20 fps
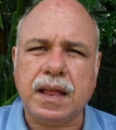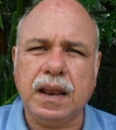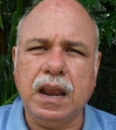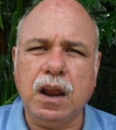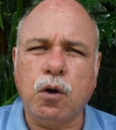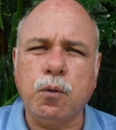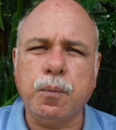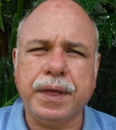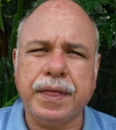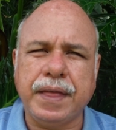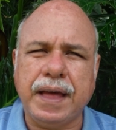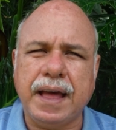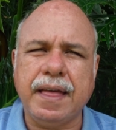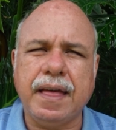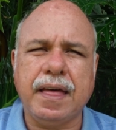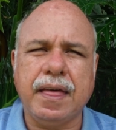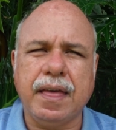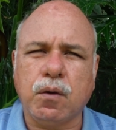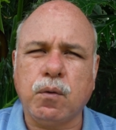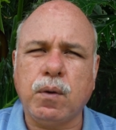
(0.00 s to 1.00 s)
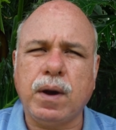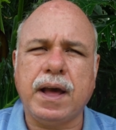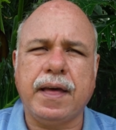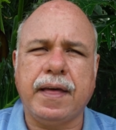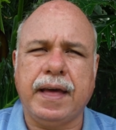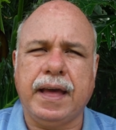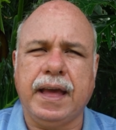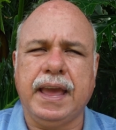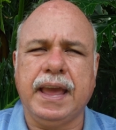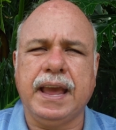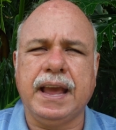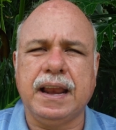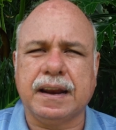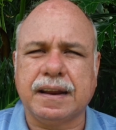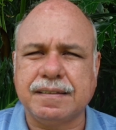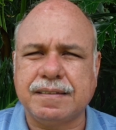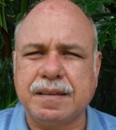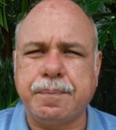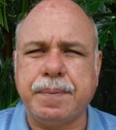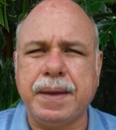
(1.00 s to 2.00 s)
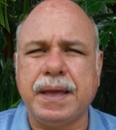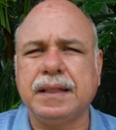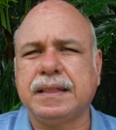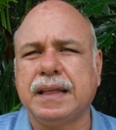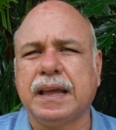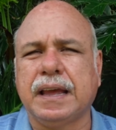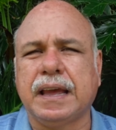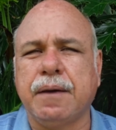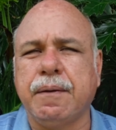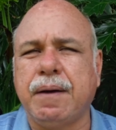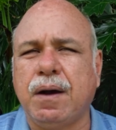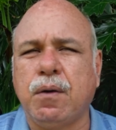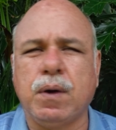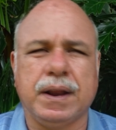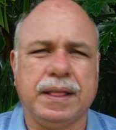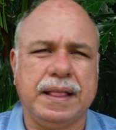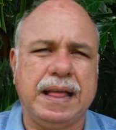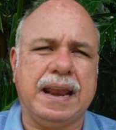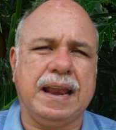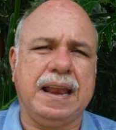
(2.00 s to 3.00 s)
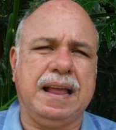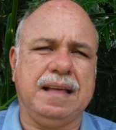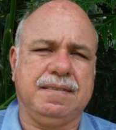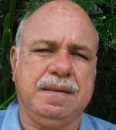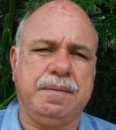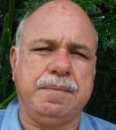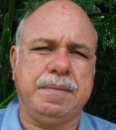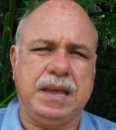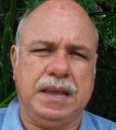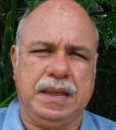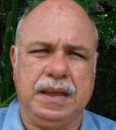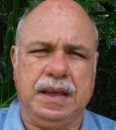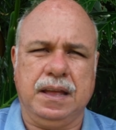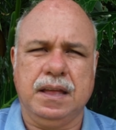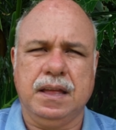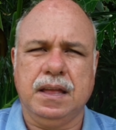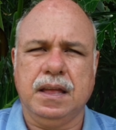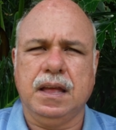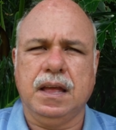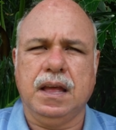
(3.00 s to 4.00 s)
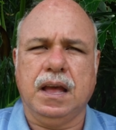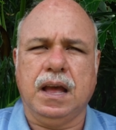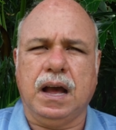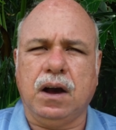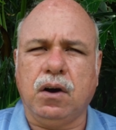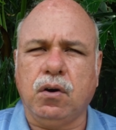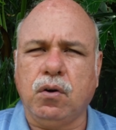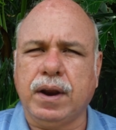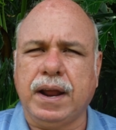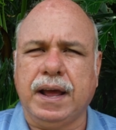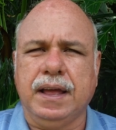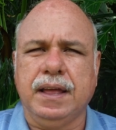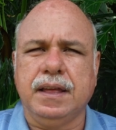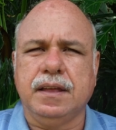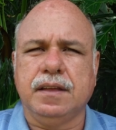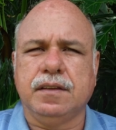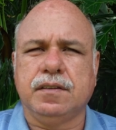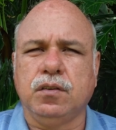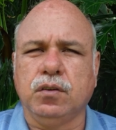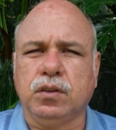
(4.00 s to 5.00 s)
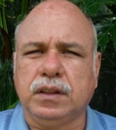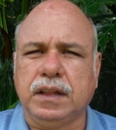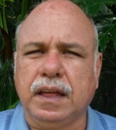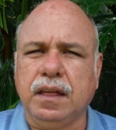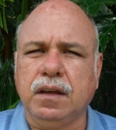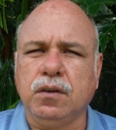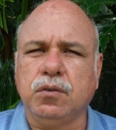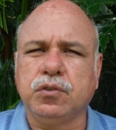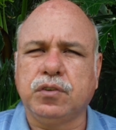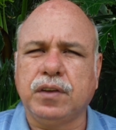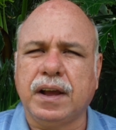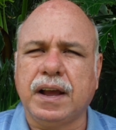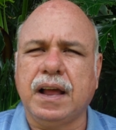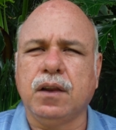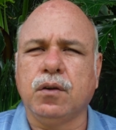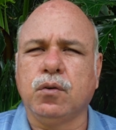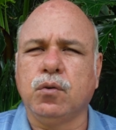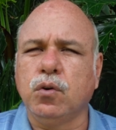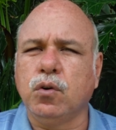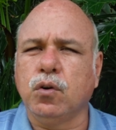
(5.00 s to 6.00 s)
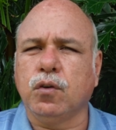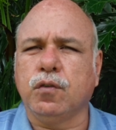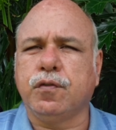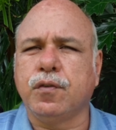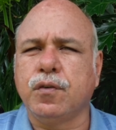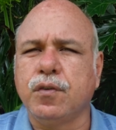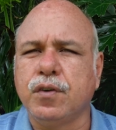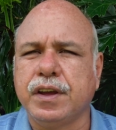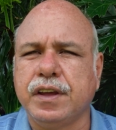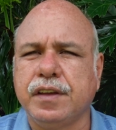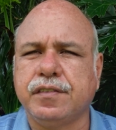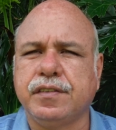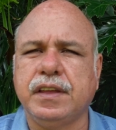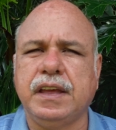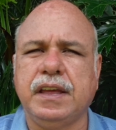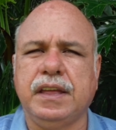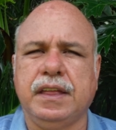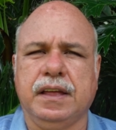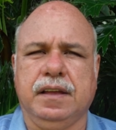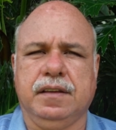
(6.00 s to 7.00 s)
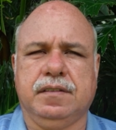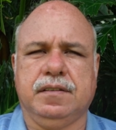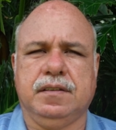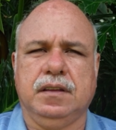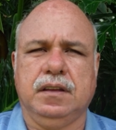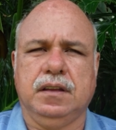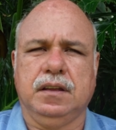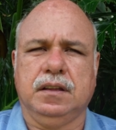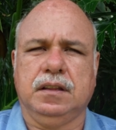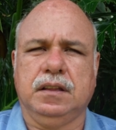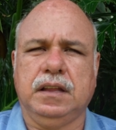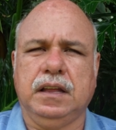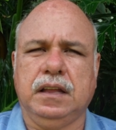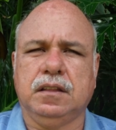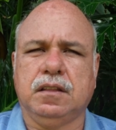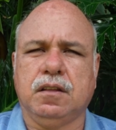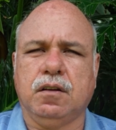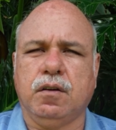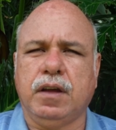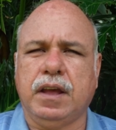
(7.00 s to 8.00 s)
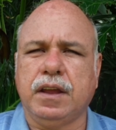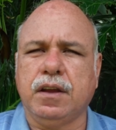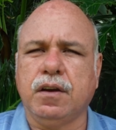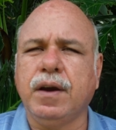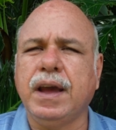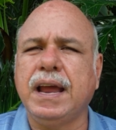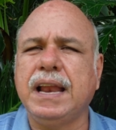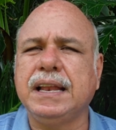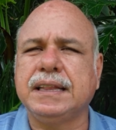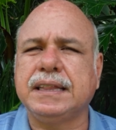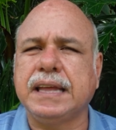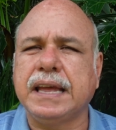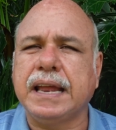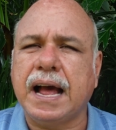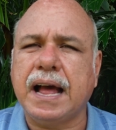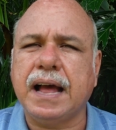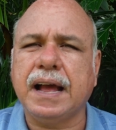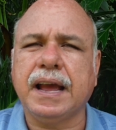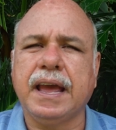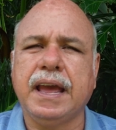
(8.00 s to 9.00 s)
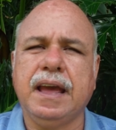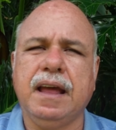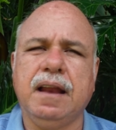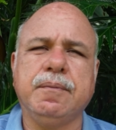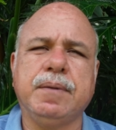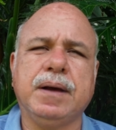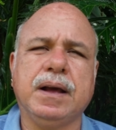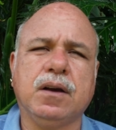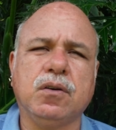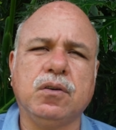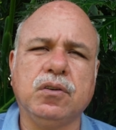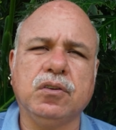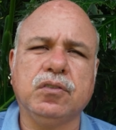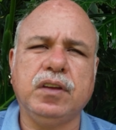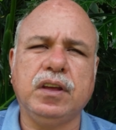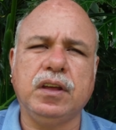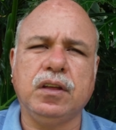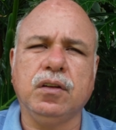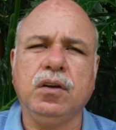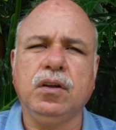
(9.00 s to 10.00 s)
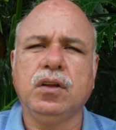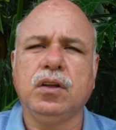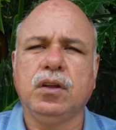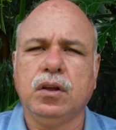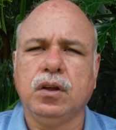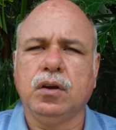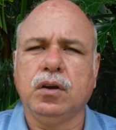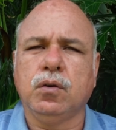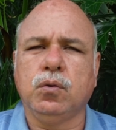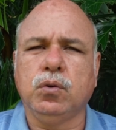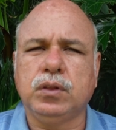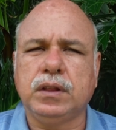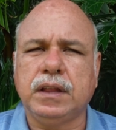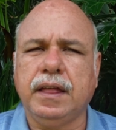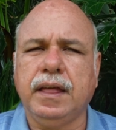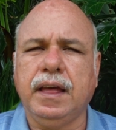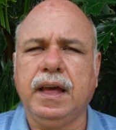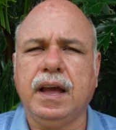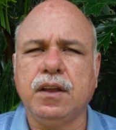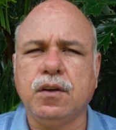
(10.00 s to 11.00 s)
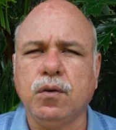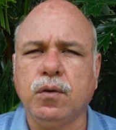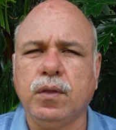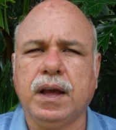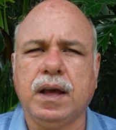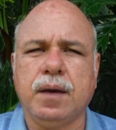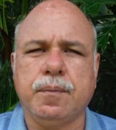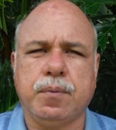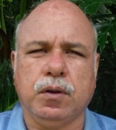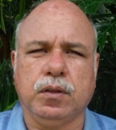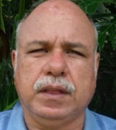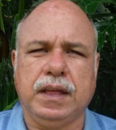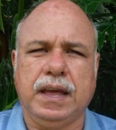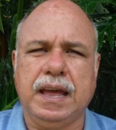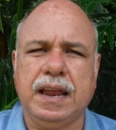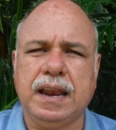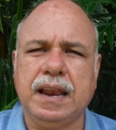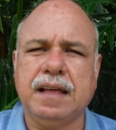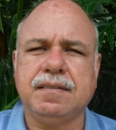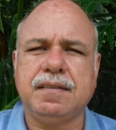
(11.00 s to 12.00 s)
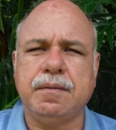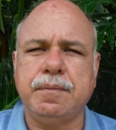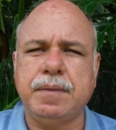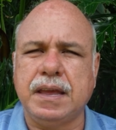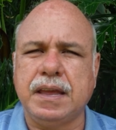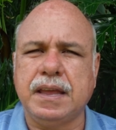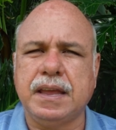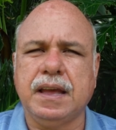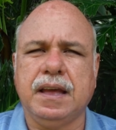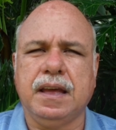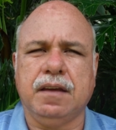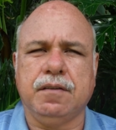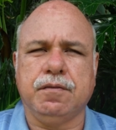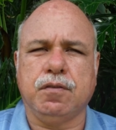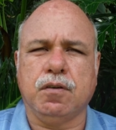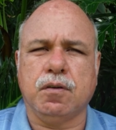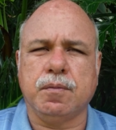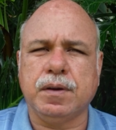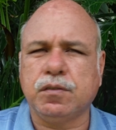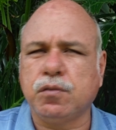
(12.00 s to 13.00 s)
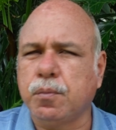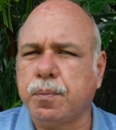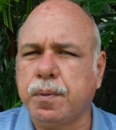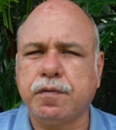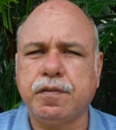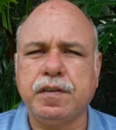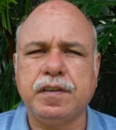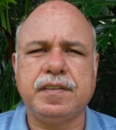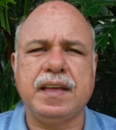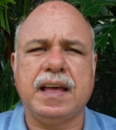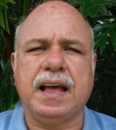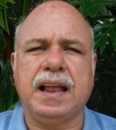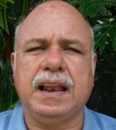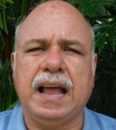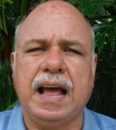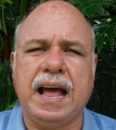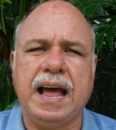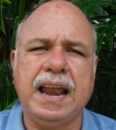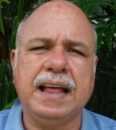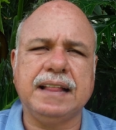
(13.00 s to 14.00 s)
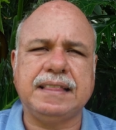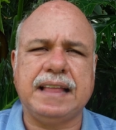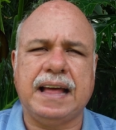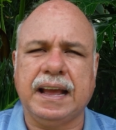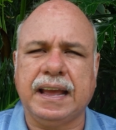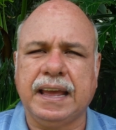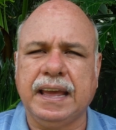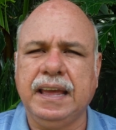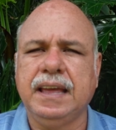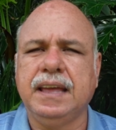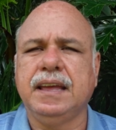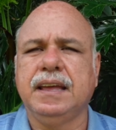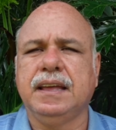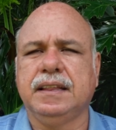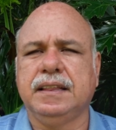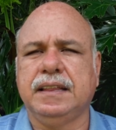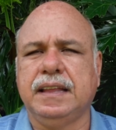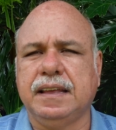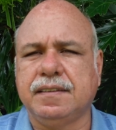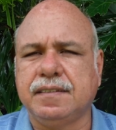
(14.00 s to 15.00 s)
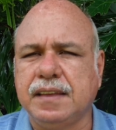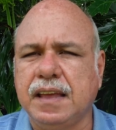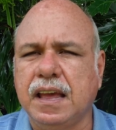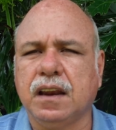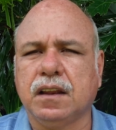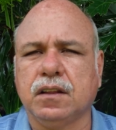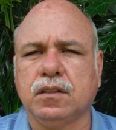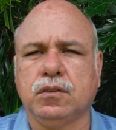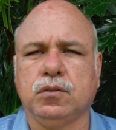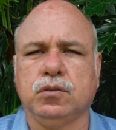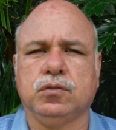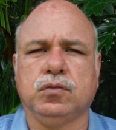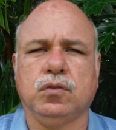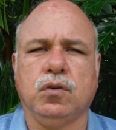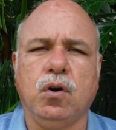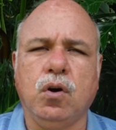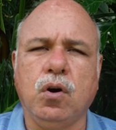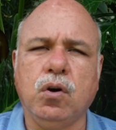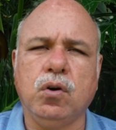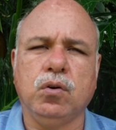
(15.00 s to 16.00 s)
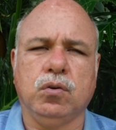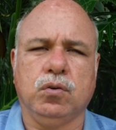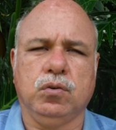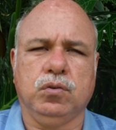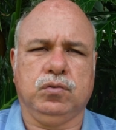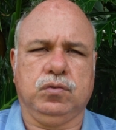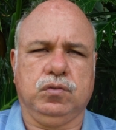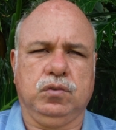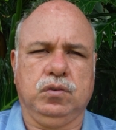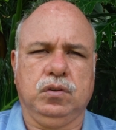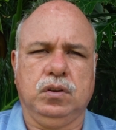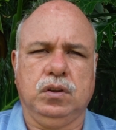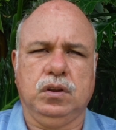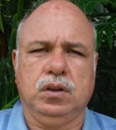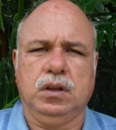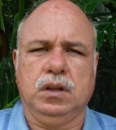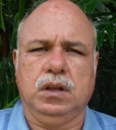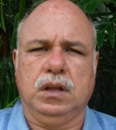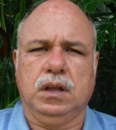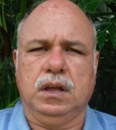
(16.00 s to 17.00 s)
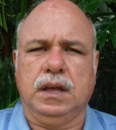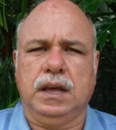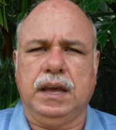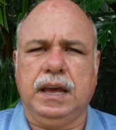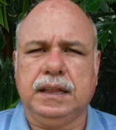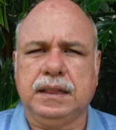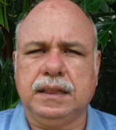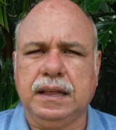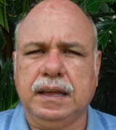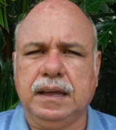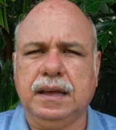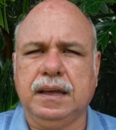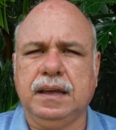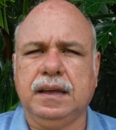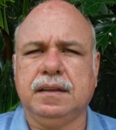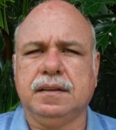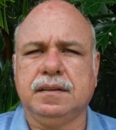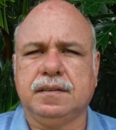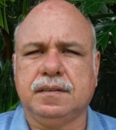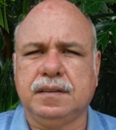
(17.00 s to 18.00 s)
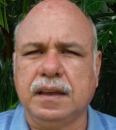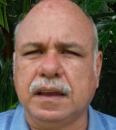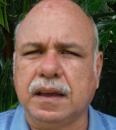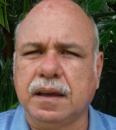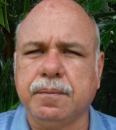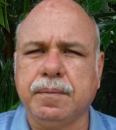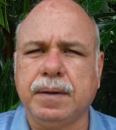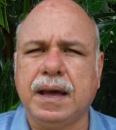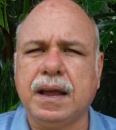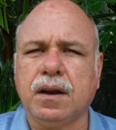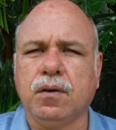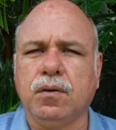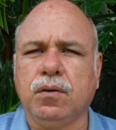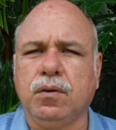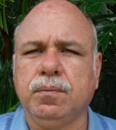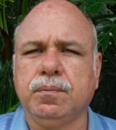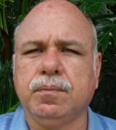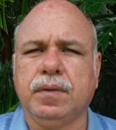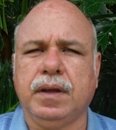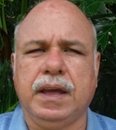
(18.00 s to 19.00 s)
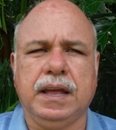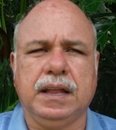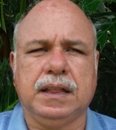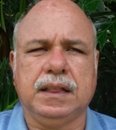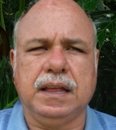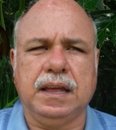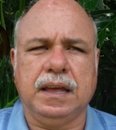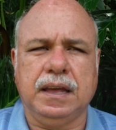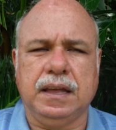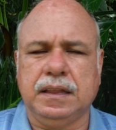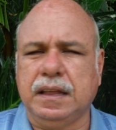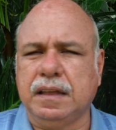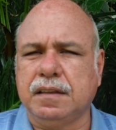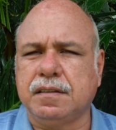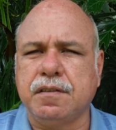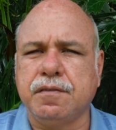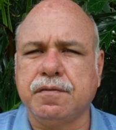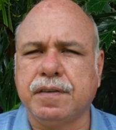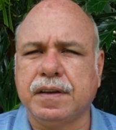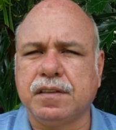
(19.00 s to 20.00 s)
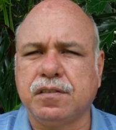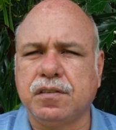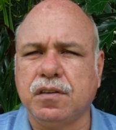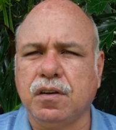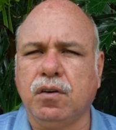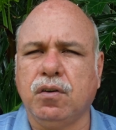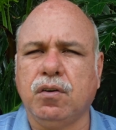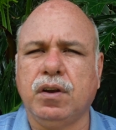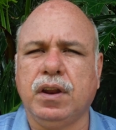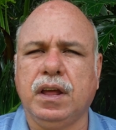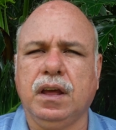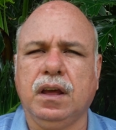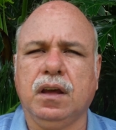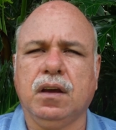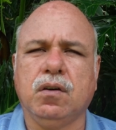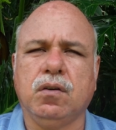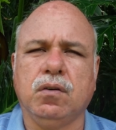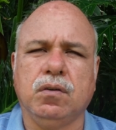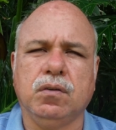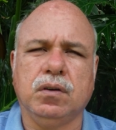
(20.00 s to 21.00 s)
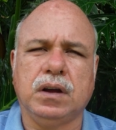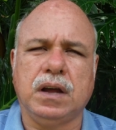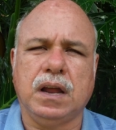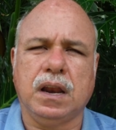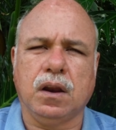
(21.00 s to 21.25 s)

la humedad adecuada en el recipiente en que va a guardar la semilla. Ahora, si ustedes usan algunos fungicidas, dentro de ellos el tirán es el más conocido, ustedes ayudan a proteger la semilla en forma superficial al ataque de ciertos hongos. Este, sin embargo, este, desinfecciones con